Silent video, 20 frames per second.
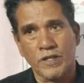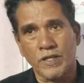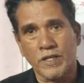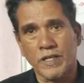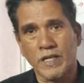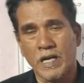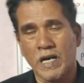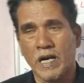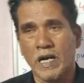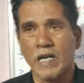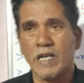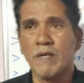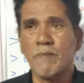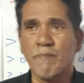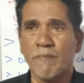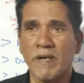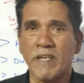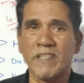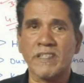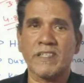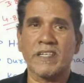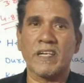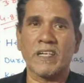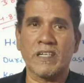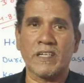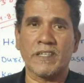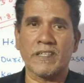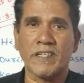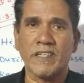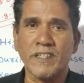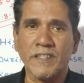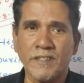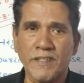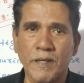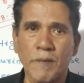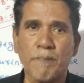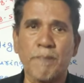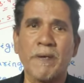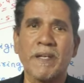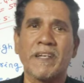ये हाई माइक का कटन
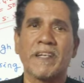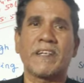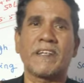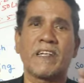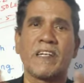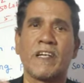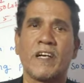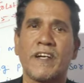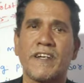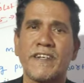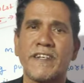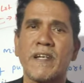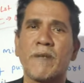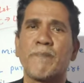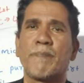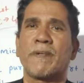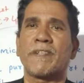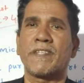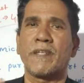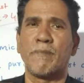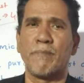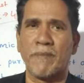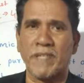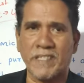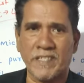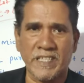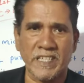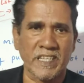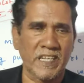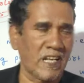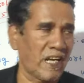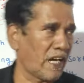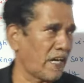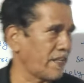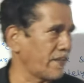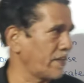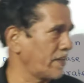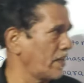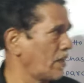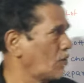सेपरेटली हंड्रेड परसेंट मिक्सिंग
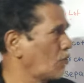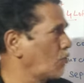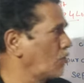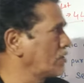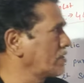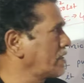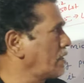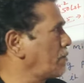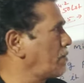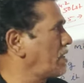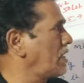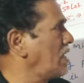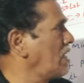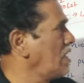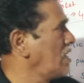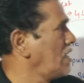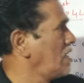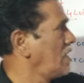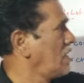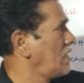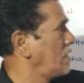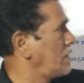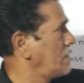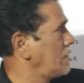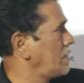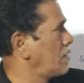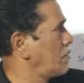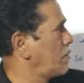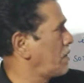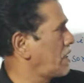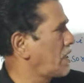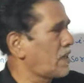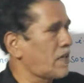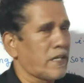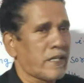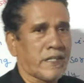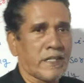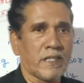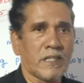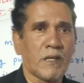लगा देना कौन सा वाला ये वाला
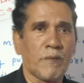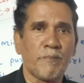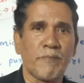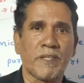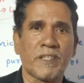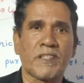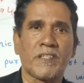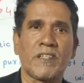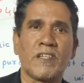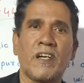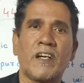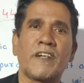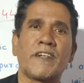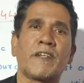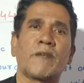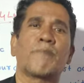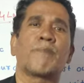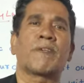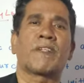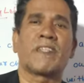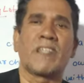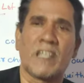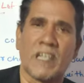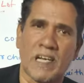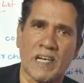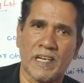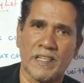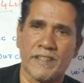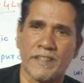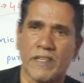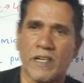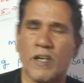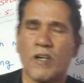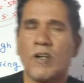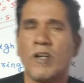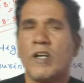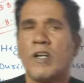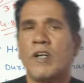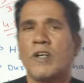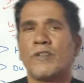कटन का मिक्सिंग हंड्रेड परसेंट लगा देना
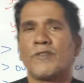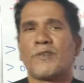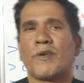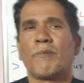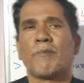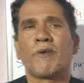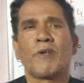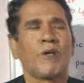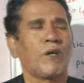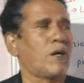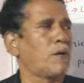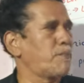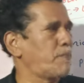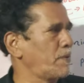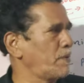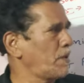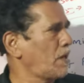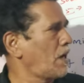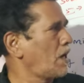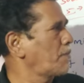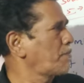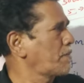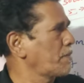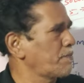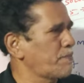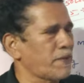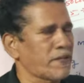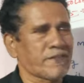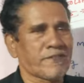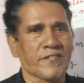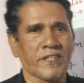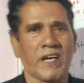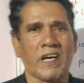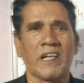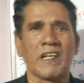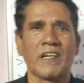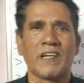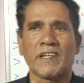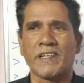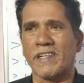समझ लो आपने आपके पास
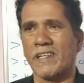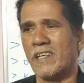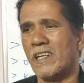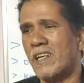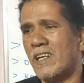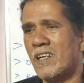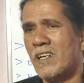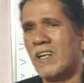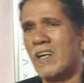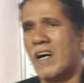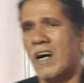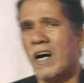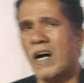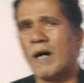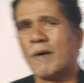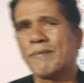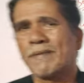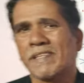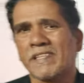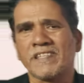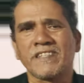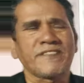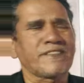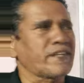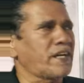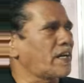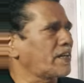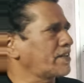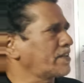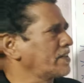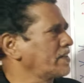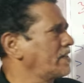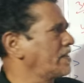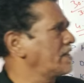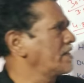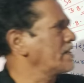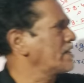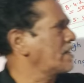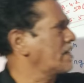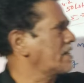चार लाट है आप तीन चार दिन
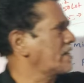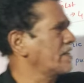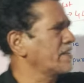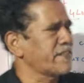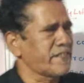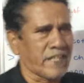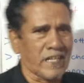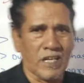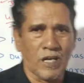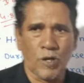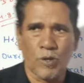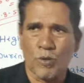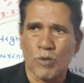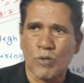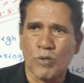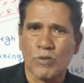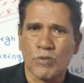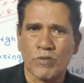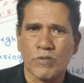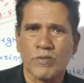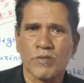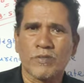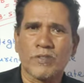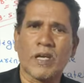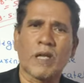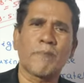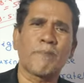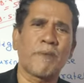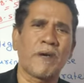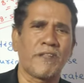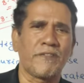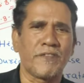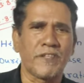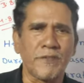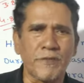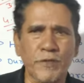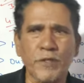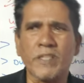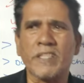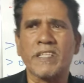यही कटन चला लो चार पाँच
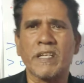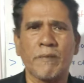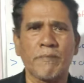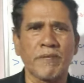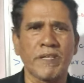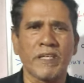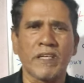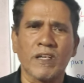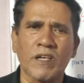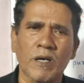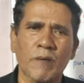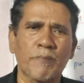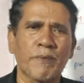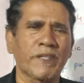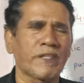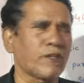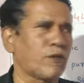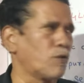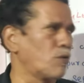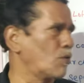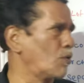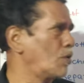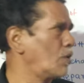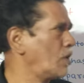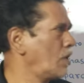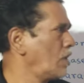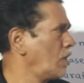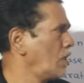दिन जितना भी है खपत कर लो